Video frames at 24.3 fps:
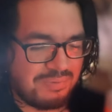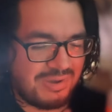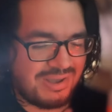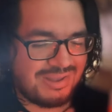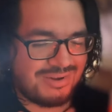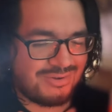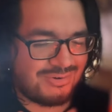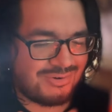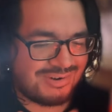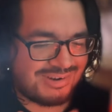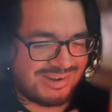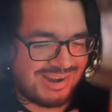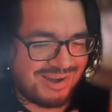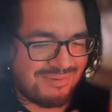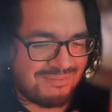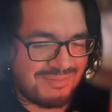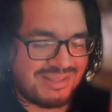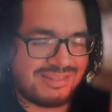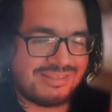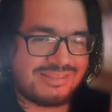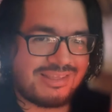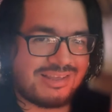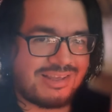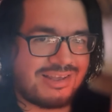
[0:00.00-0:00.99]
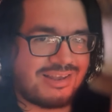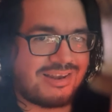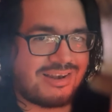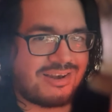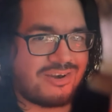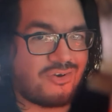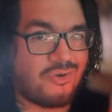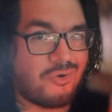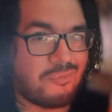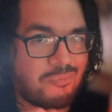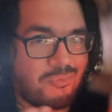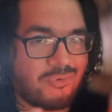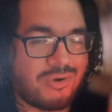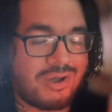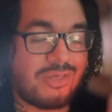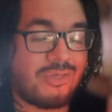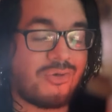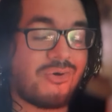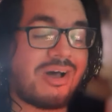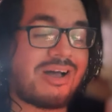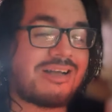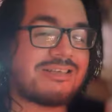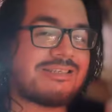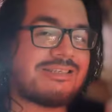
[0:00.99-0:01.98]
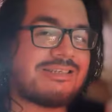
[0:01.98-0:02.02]
Pero realmente no
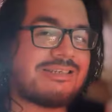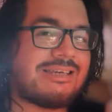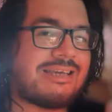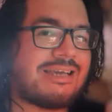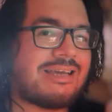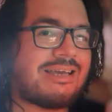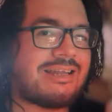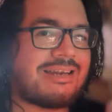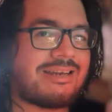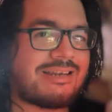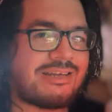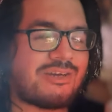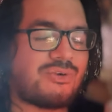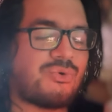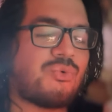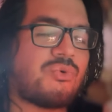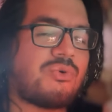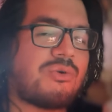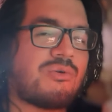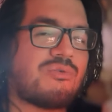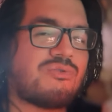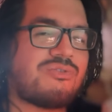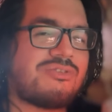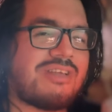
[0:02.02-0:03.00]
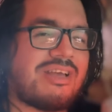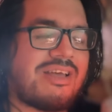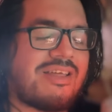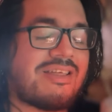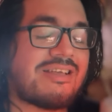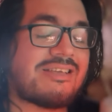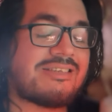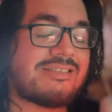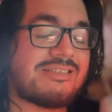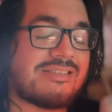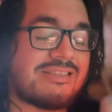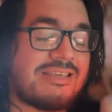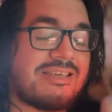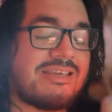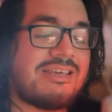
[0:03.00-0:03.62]
puedo, así que recurro a ustedes.